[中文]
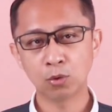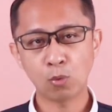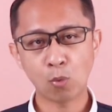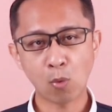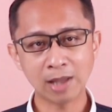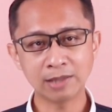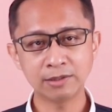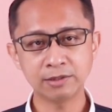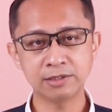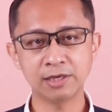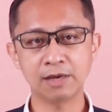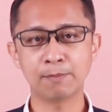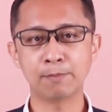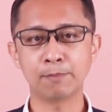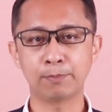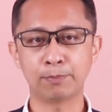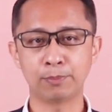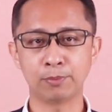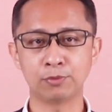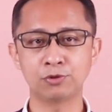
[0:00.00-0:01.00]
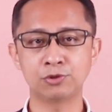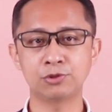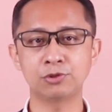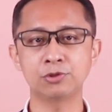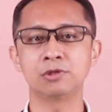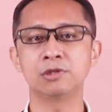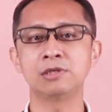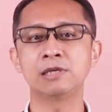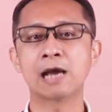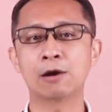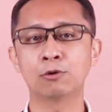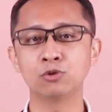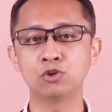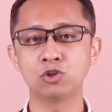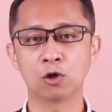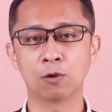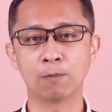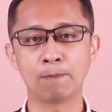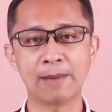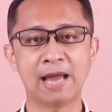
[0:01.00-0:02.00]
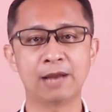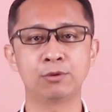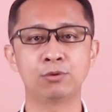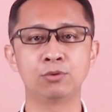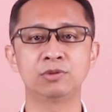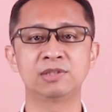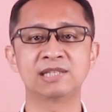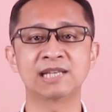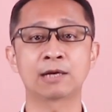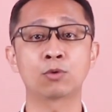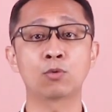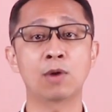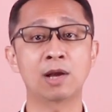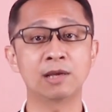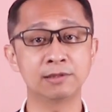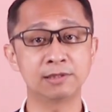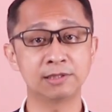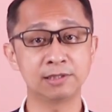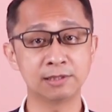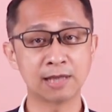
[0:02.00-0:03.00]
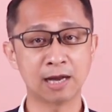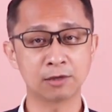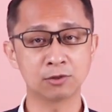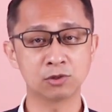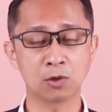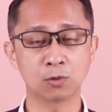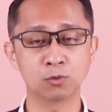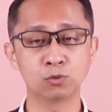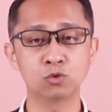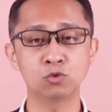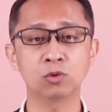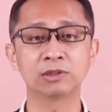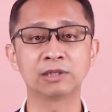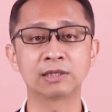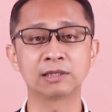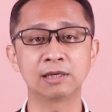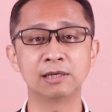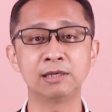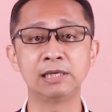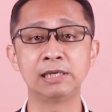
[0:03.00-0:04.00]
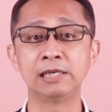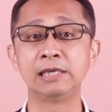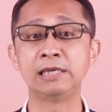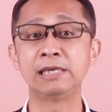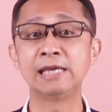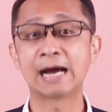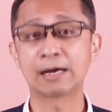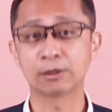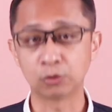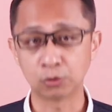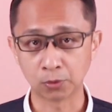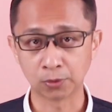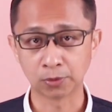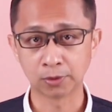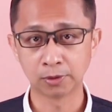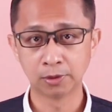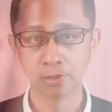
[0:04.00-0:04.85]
关键不是要求伴侣在关系当中做的跟你一样多，